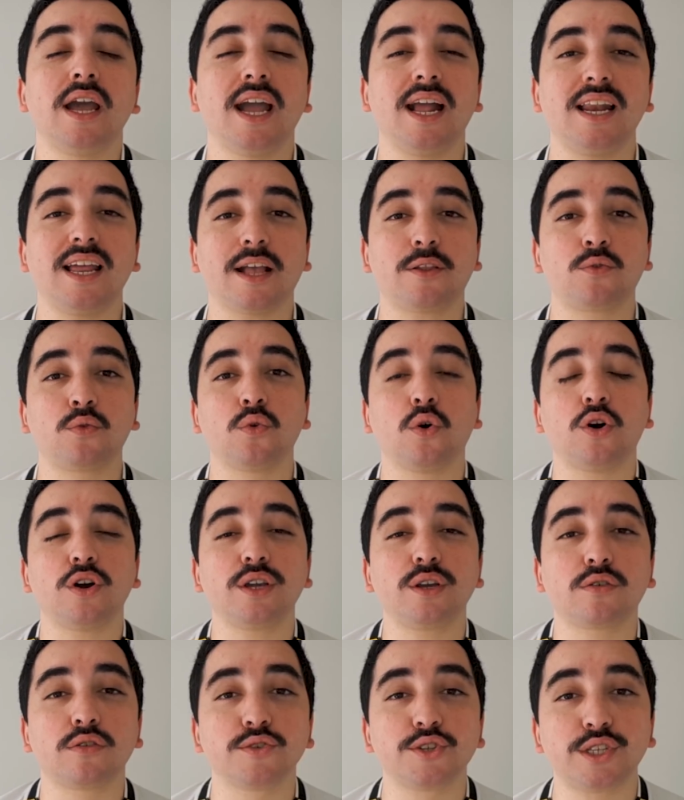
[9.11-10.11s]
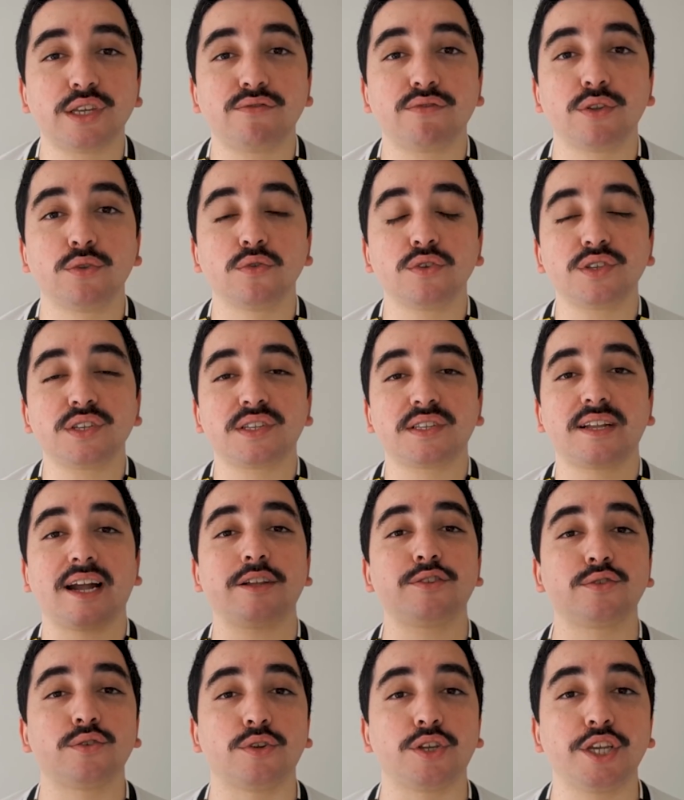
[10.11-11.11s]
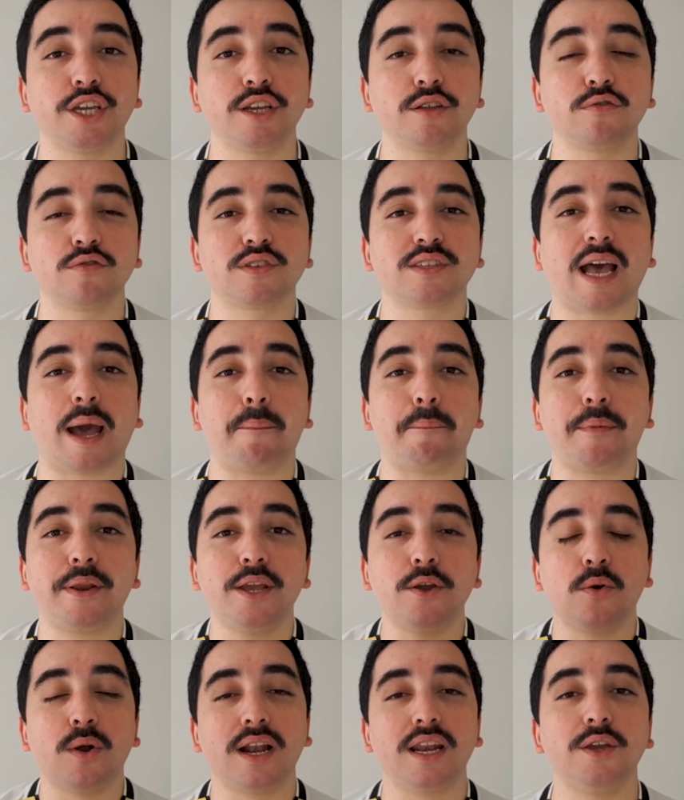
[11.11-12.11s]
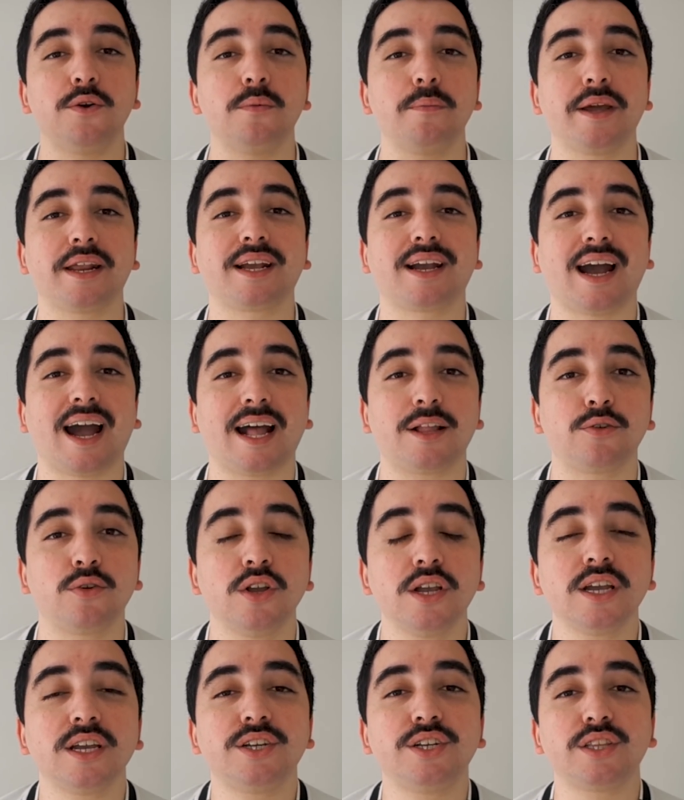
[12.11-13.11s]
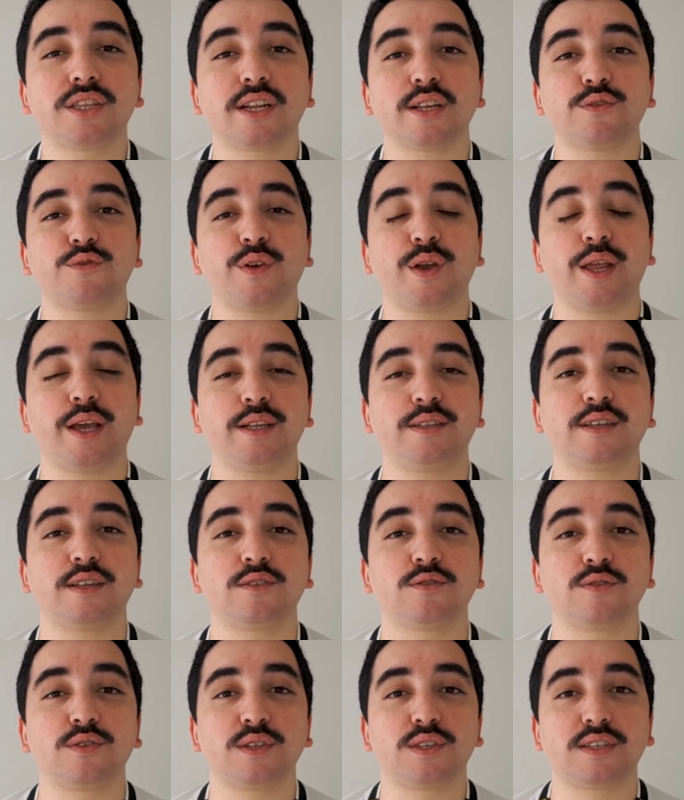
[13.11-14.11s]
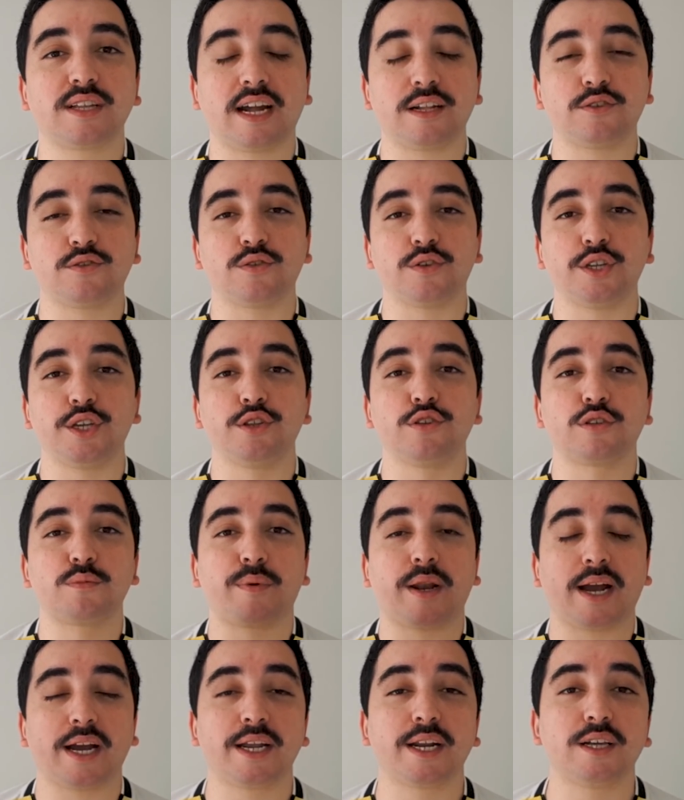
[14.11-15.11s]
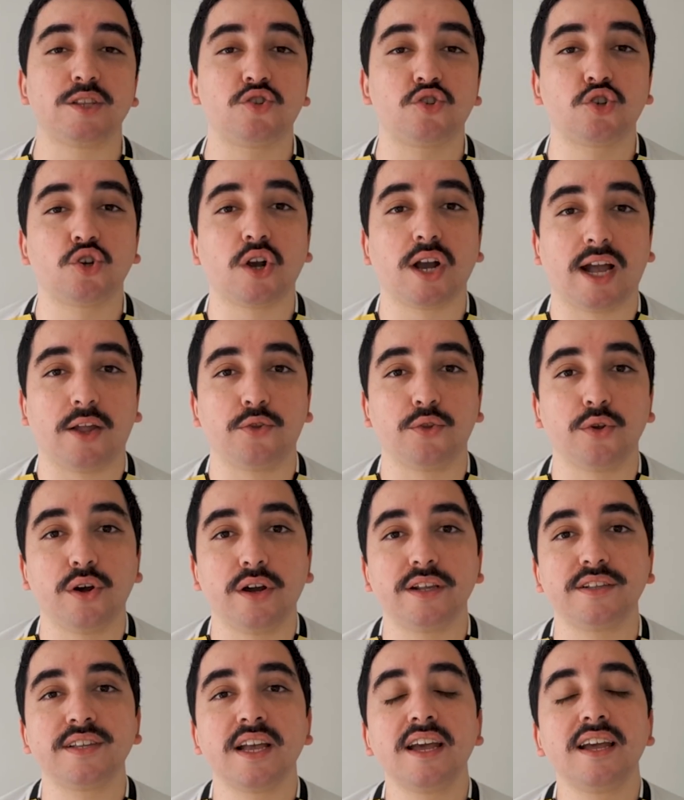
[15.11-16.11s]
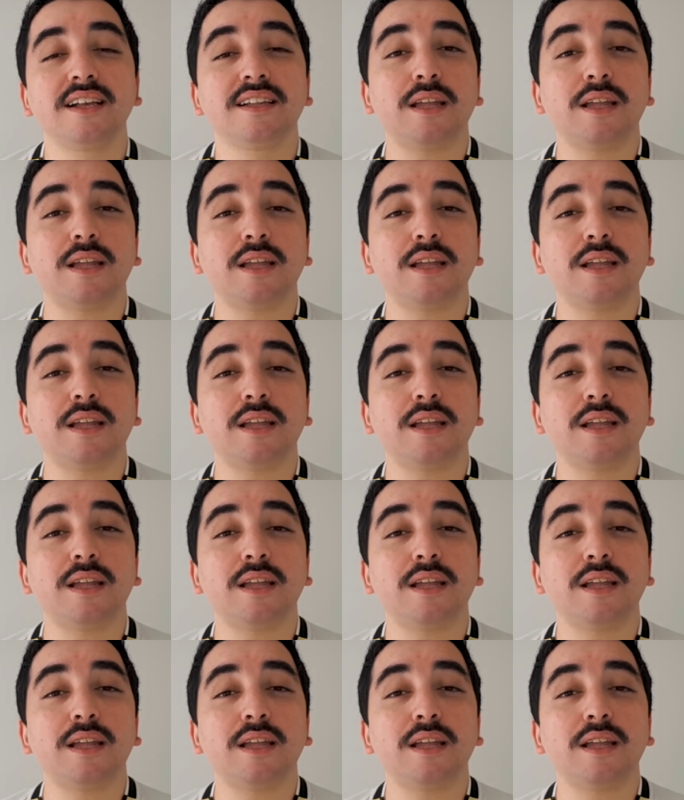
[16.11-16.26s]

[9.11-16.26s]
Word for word: Ele atuou inclusive nos Estados Unidos, abriu ali o mercado de transferências nos Estados Unidos para grandes jogadores,